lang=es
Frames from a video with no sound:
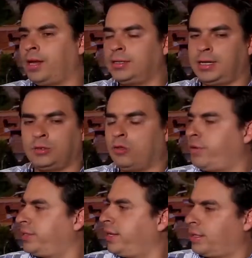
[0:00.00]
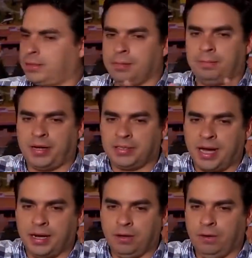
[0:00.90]
de las dos facetas,
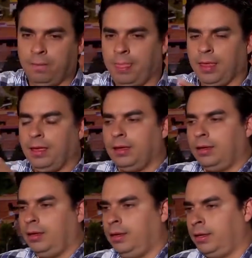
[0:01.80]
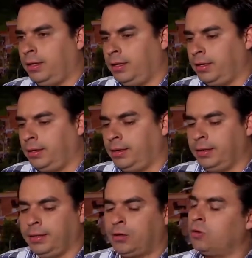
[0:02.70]
empresario
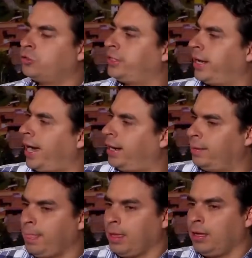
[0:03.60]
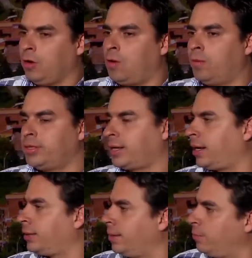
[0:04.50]
y, concejal? ¿Cómo le
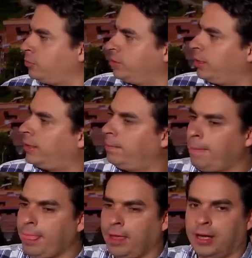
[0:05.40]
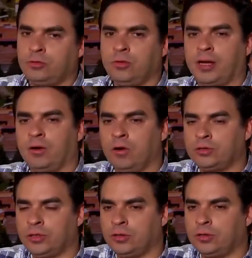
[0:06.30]
saca tiempo usted a sus
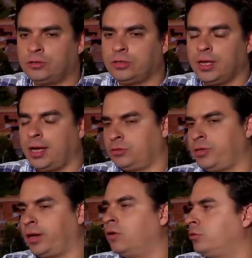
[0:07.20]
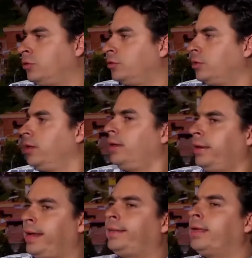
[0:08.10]
negocios, a sus negocios
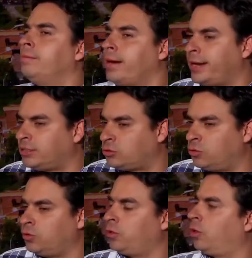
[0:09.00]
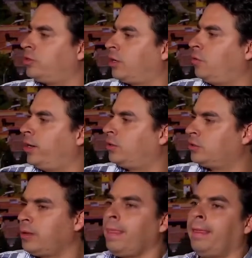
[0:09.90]
y al tema del estudio, los
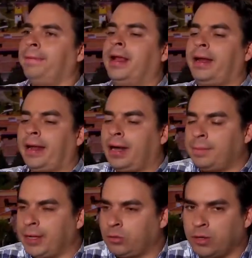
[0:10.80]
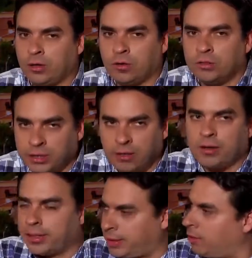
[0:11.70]
acuerdos, del reglamento del
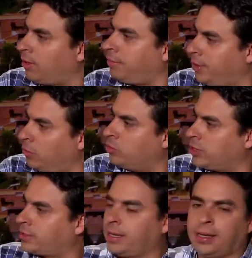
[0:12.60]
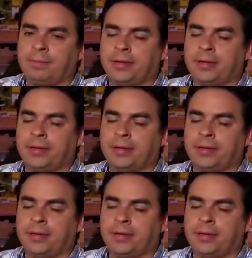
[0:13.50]
consejo que tiene unas minucias que hay que